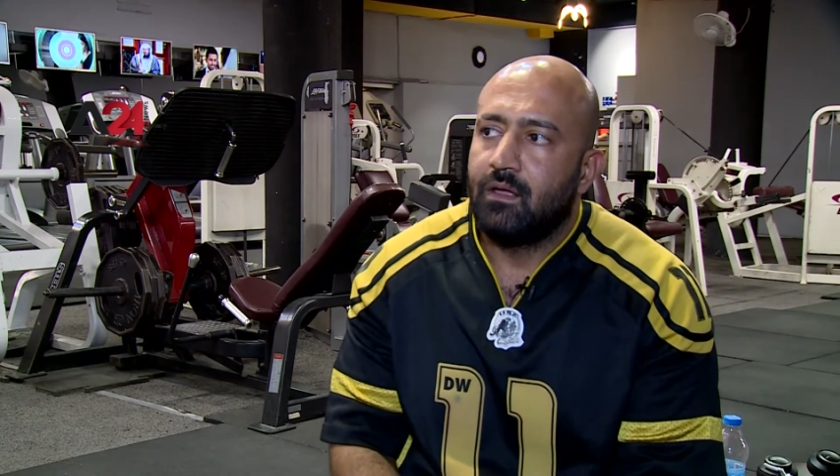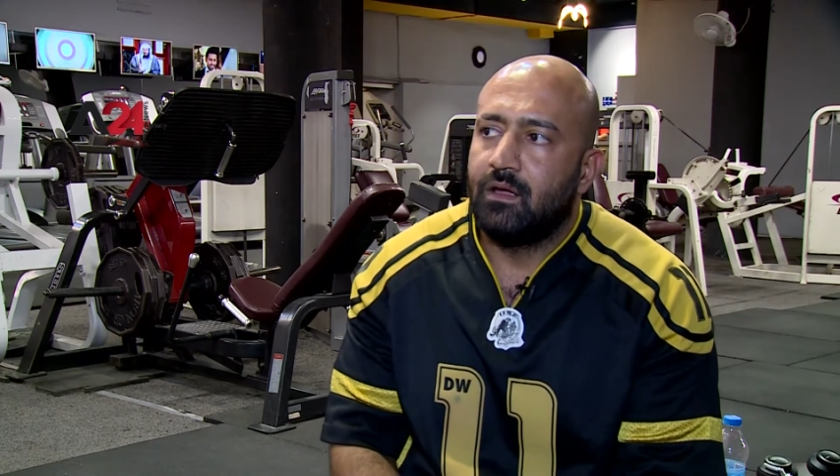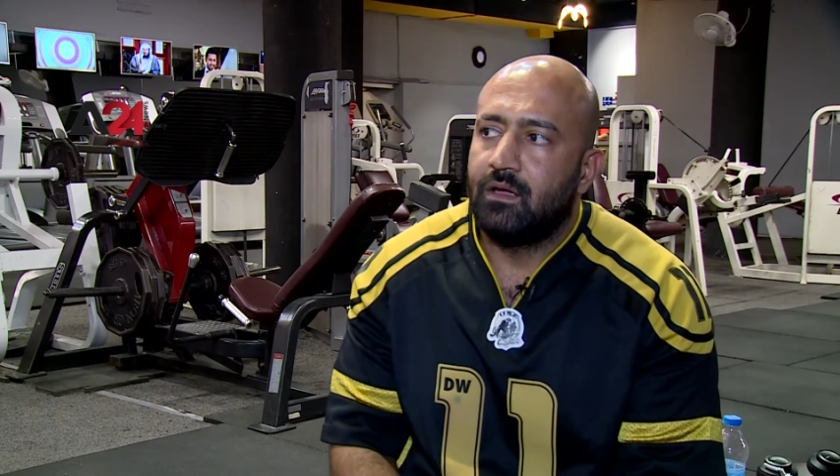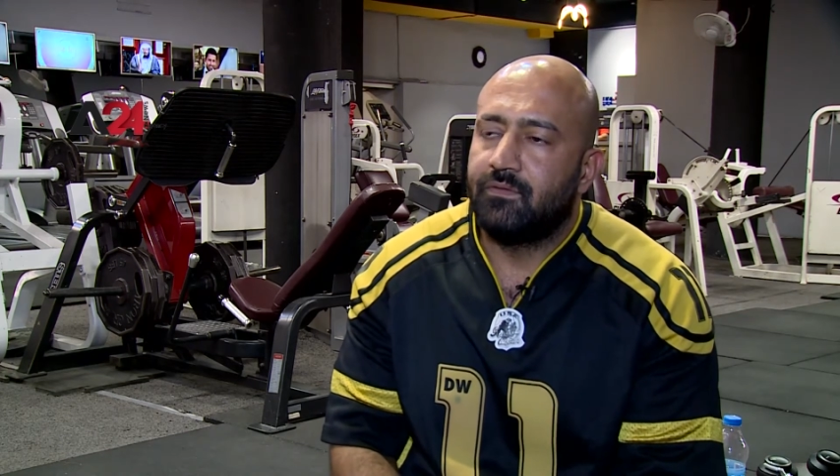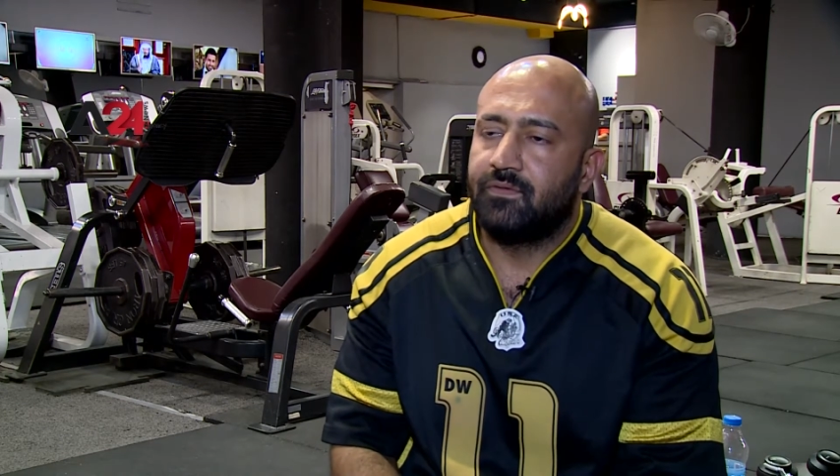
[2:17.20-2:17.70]

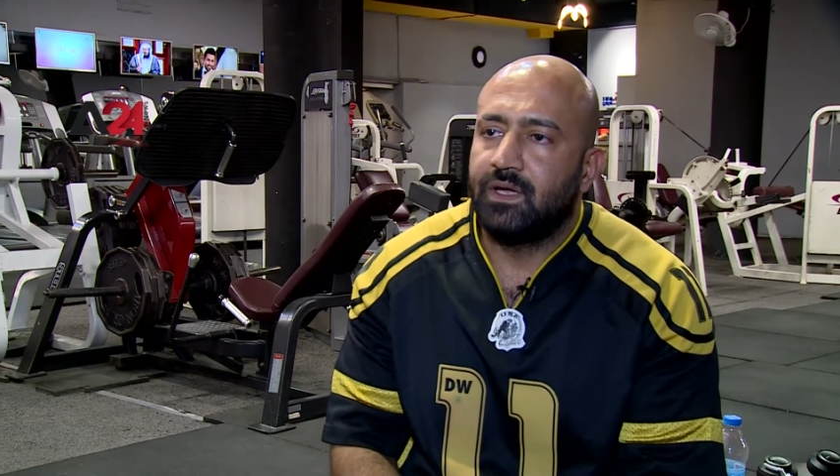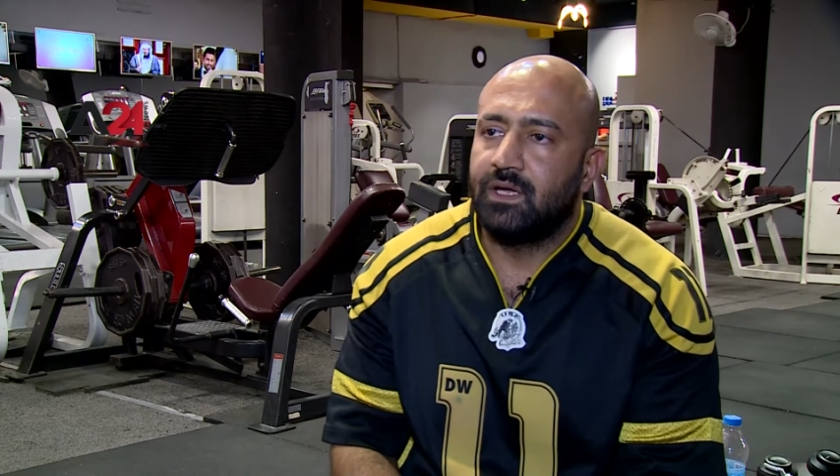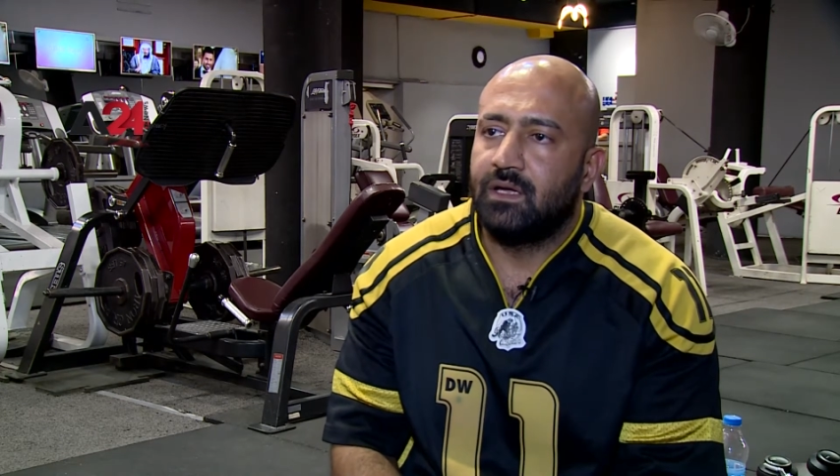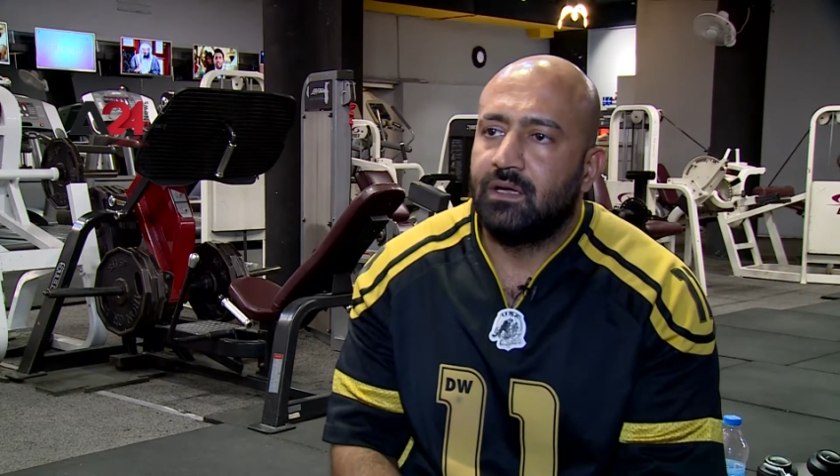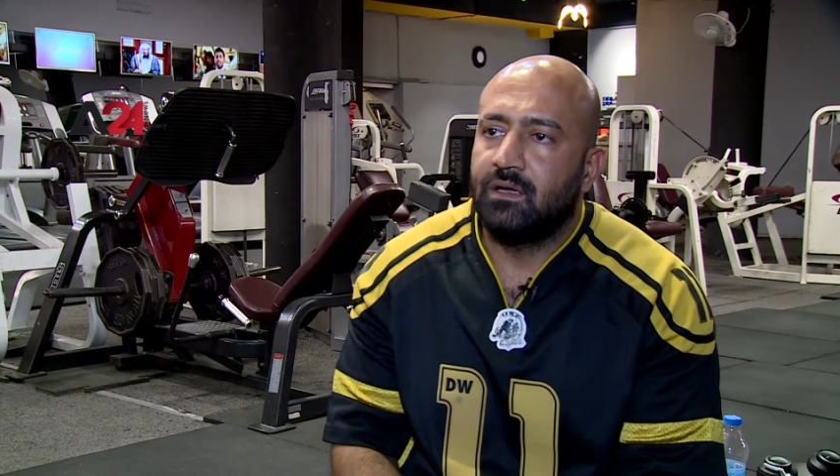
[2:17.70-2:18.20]
أه
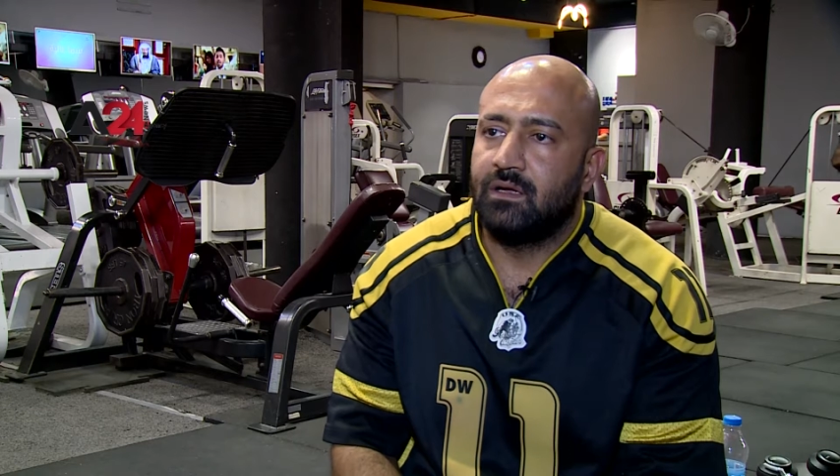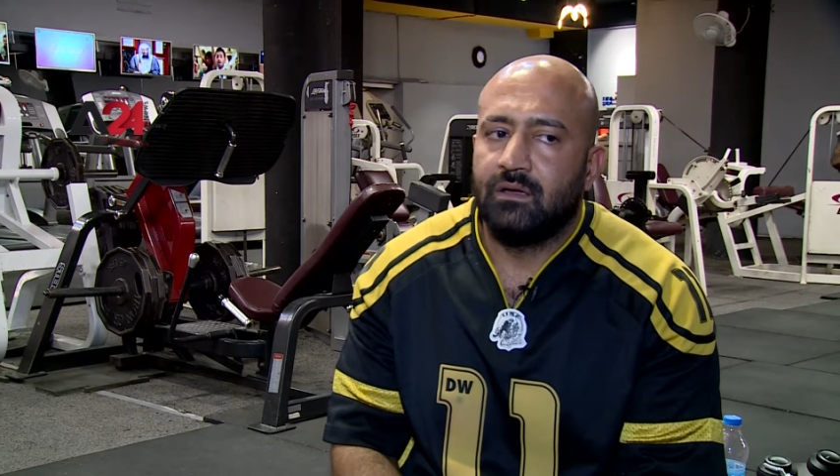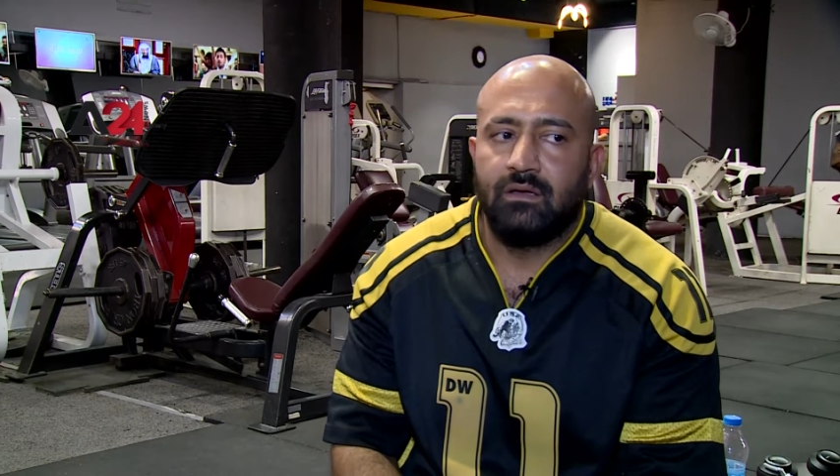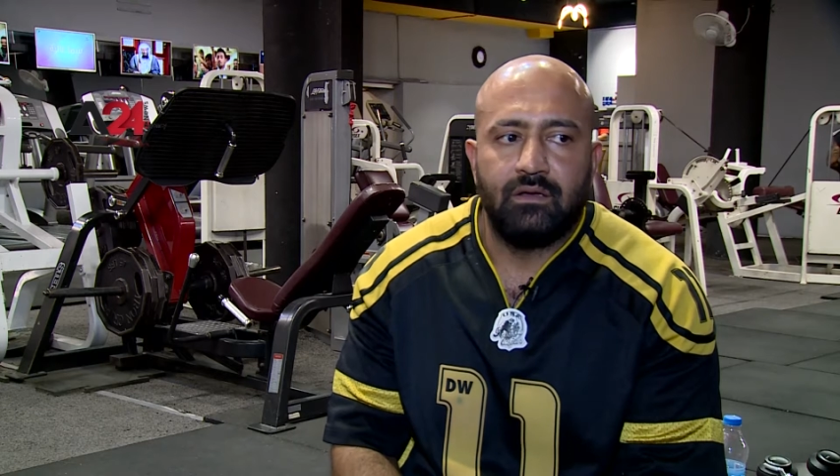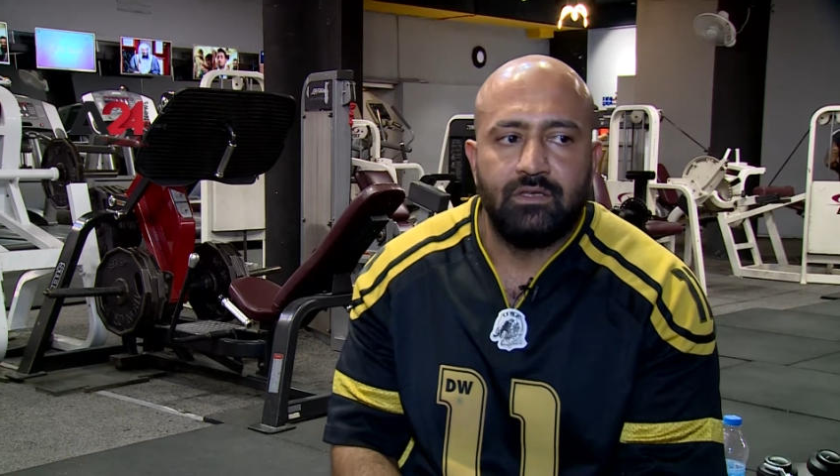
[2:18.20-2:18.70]

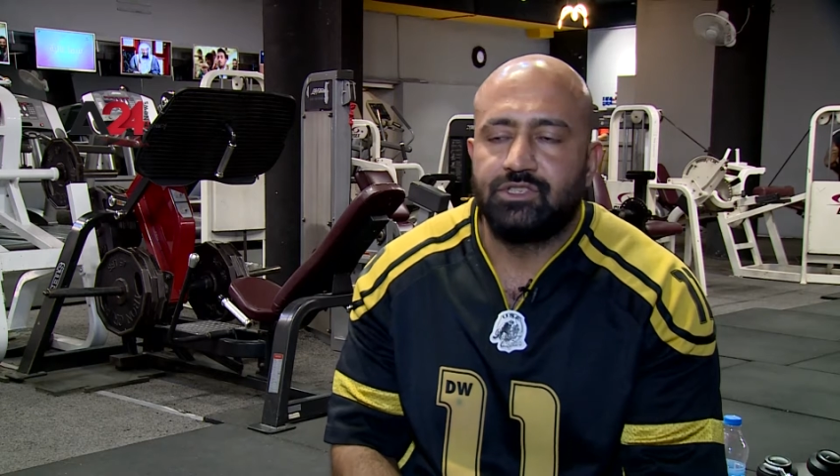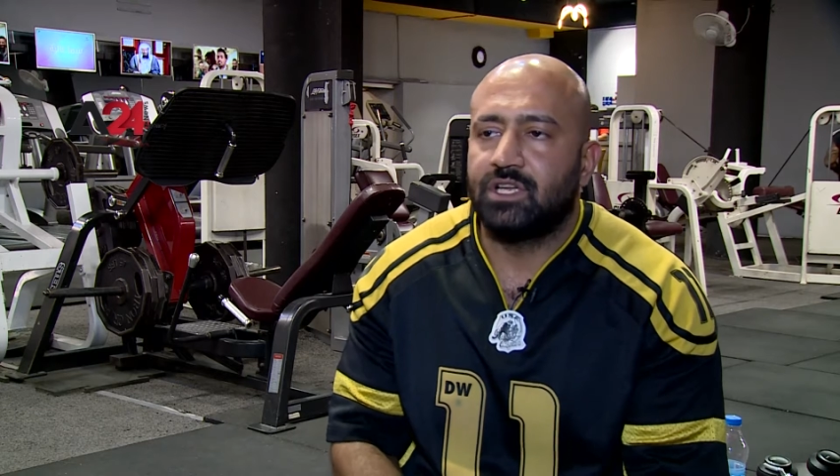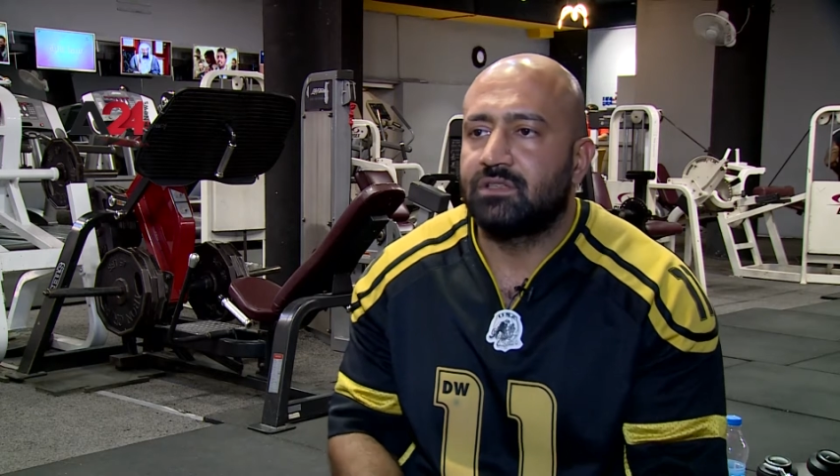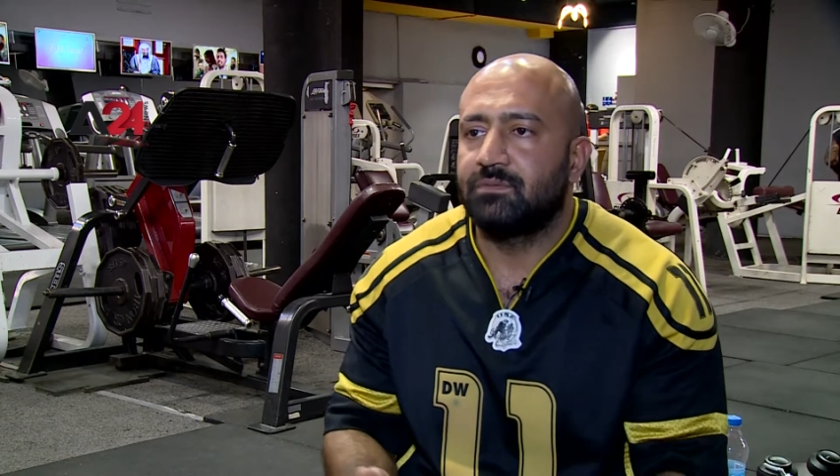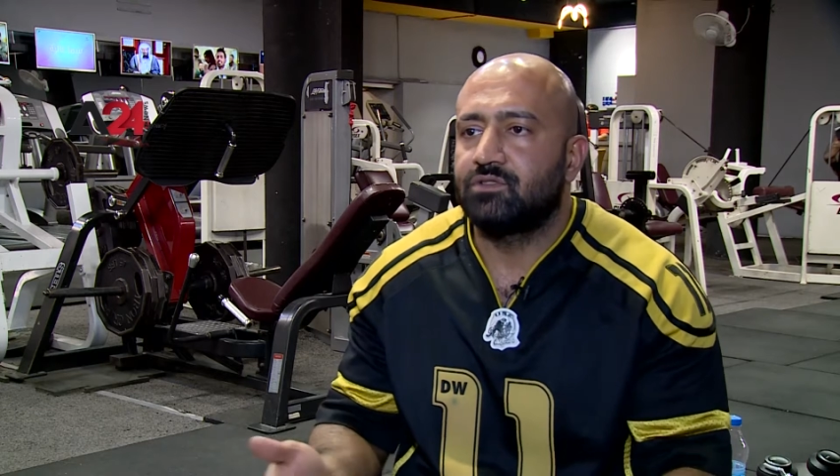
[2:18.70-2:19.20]
فنشرت